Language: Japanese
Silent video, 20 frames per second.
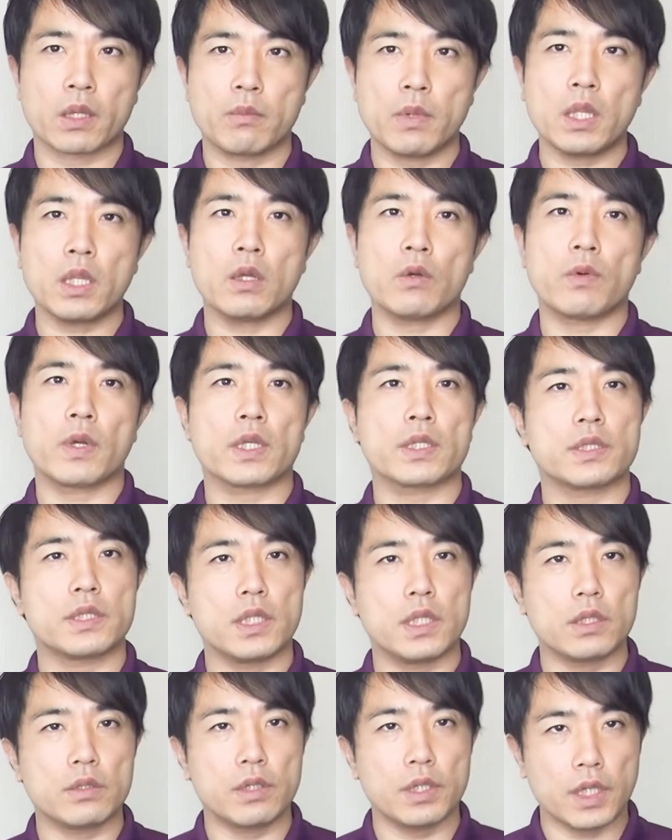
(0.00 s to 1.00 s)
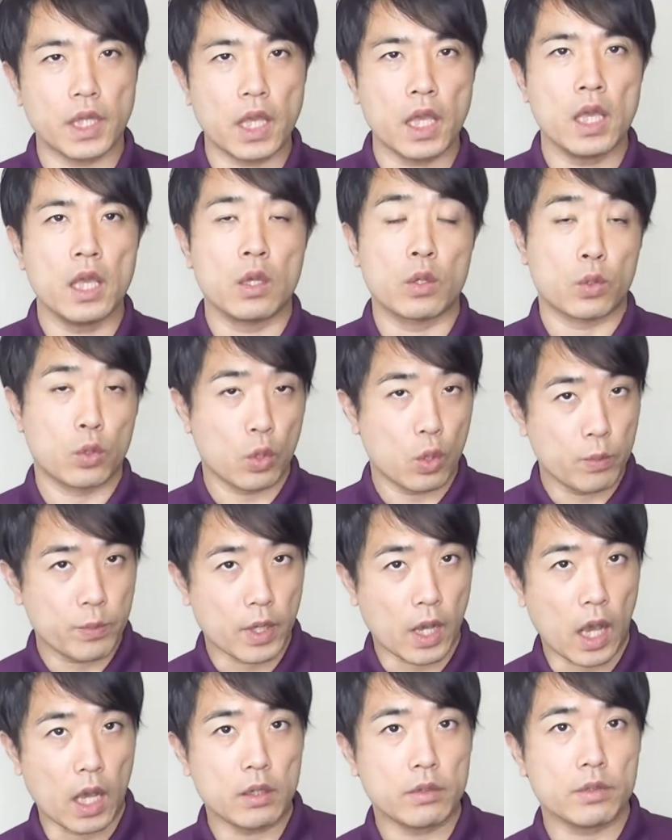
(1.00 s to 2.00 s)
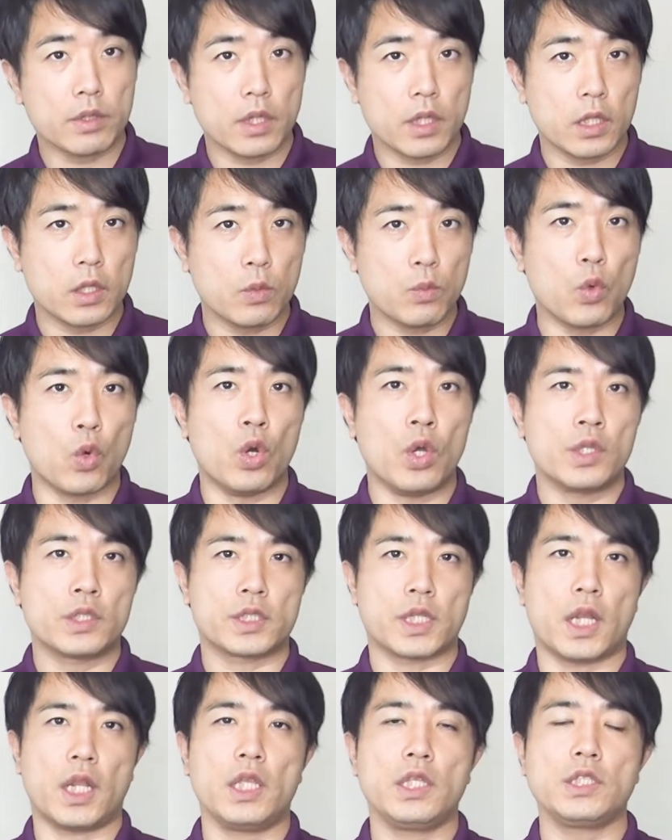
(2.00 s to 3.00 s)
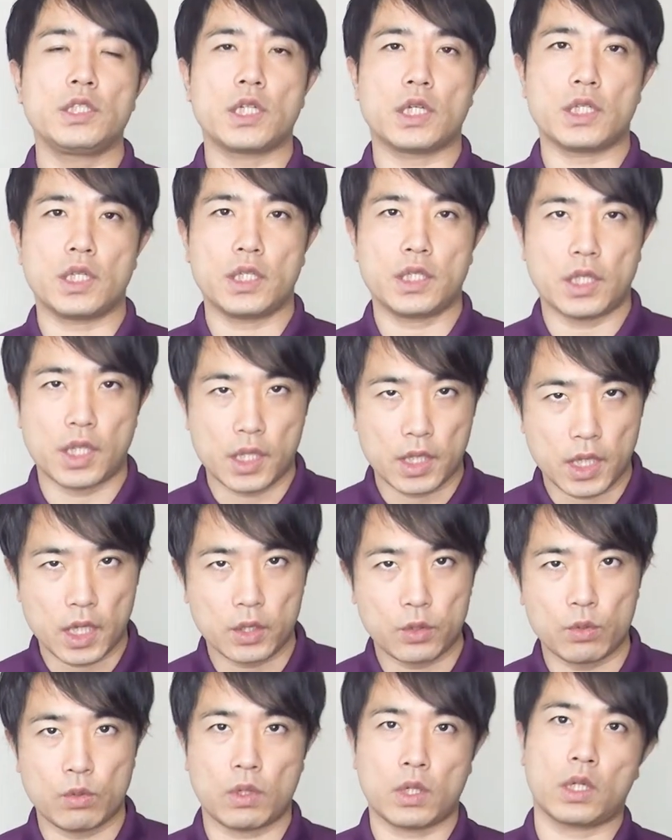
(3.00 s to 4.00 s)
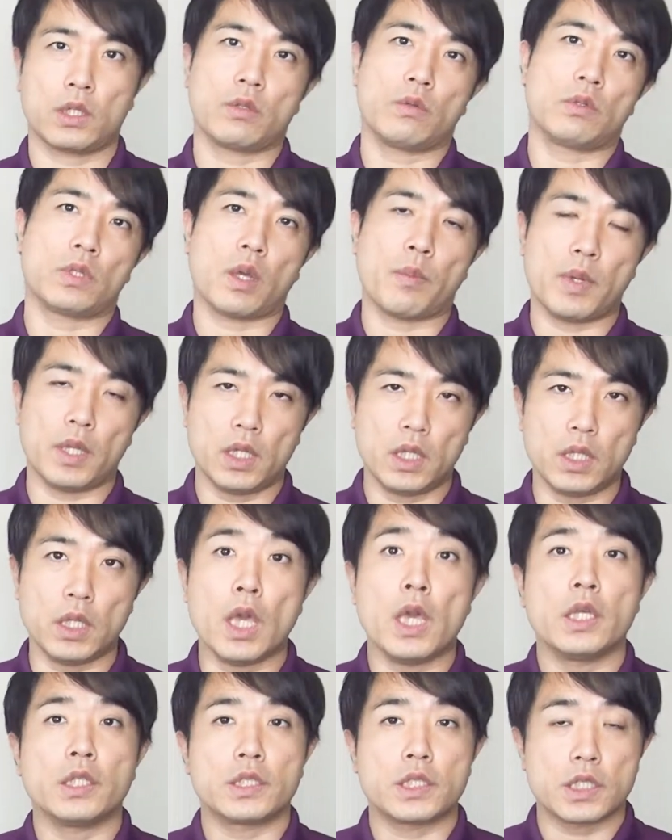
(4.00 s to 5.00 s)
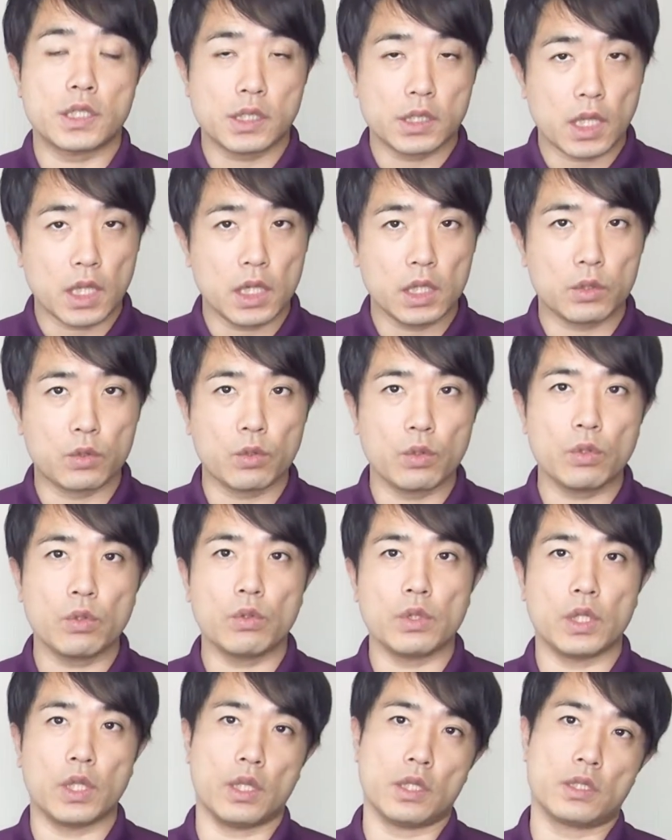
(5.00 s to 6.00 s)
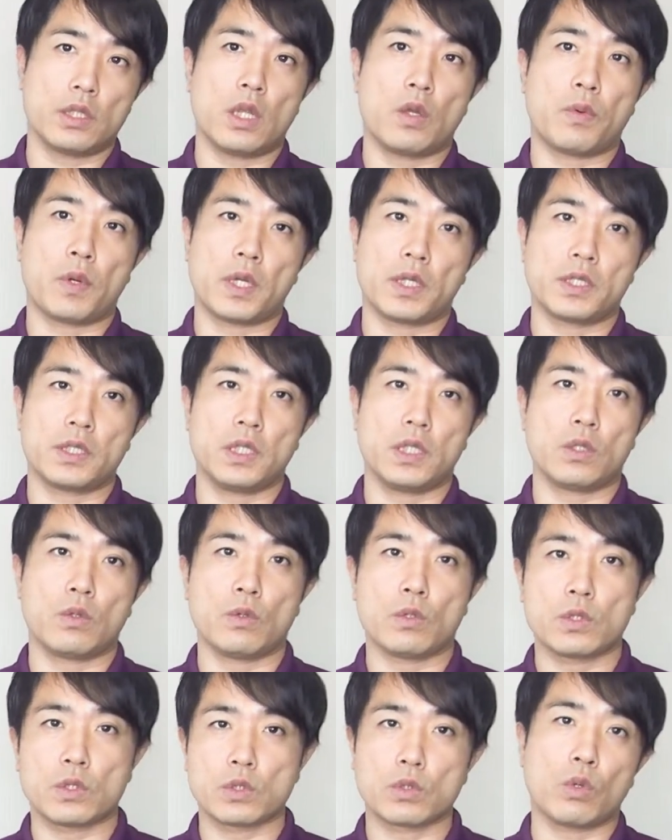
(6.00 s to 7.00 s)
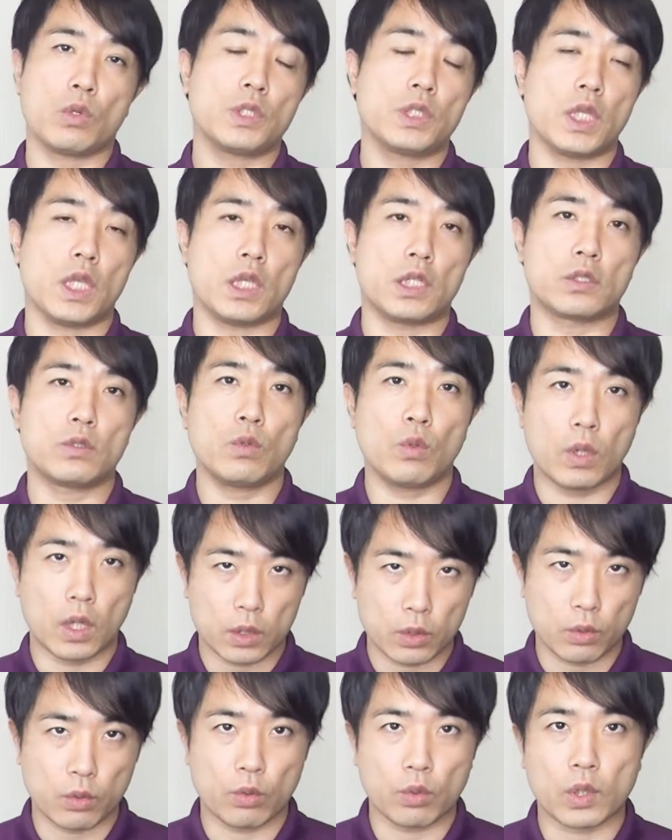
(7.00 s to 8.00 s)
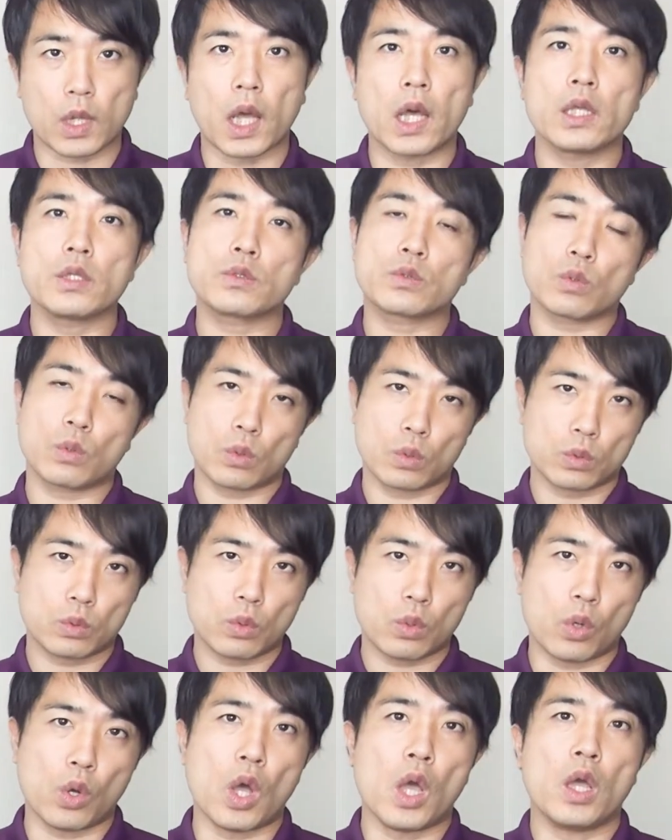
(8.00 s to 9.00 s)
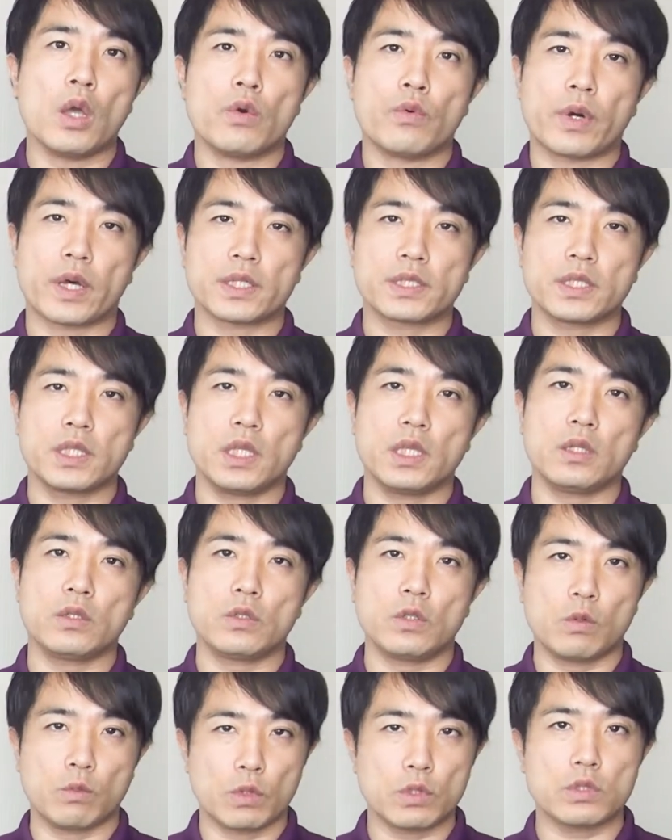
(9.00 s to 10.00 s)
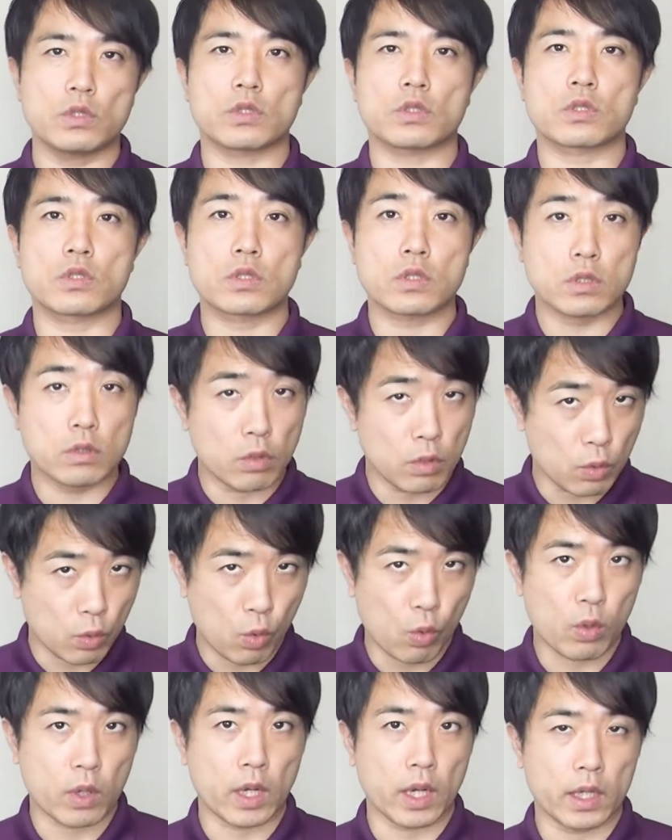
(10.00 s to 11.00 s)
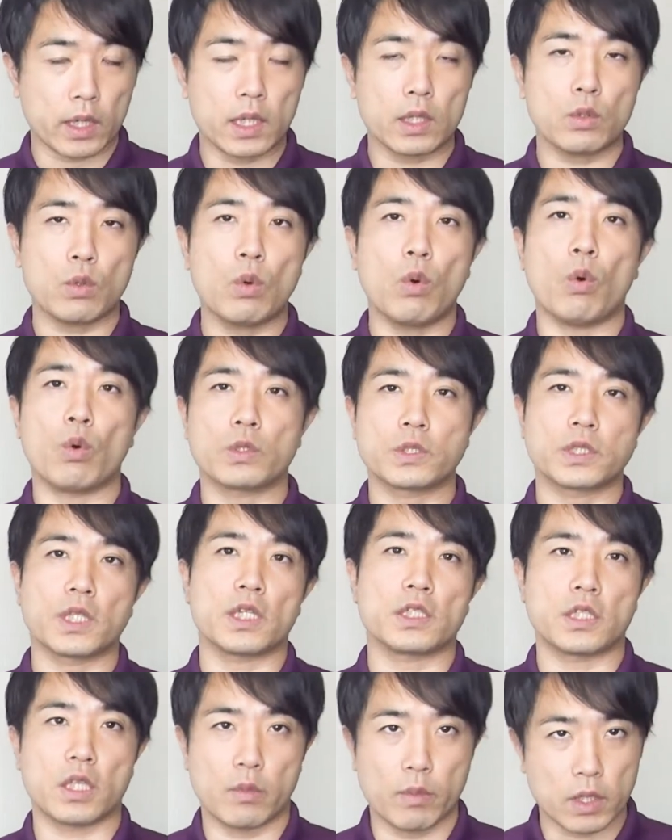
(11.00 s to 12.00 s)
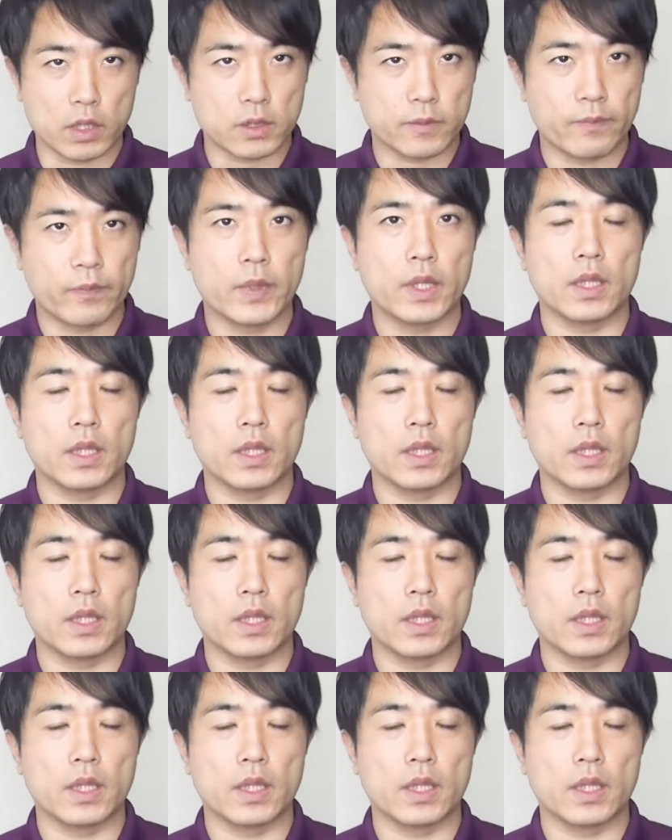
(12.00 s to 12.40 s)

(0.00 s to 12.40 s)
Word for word: まだファスティングにね、興味はあるけれども、チャレンジができていないという方のために、実際にどのようにですね、ファスティングを過ごしていくのかという感想と、ファスティングの持つすごい効果などをお伝えしています。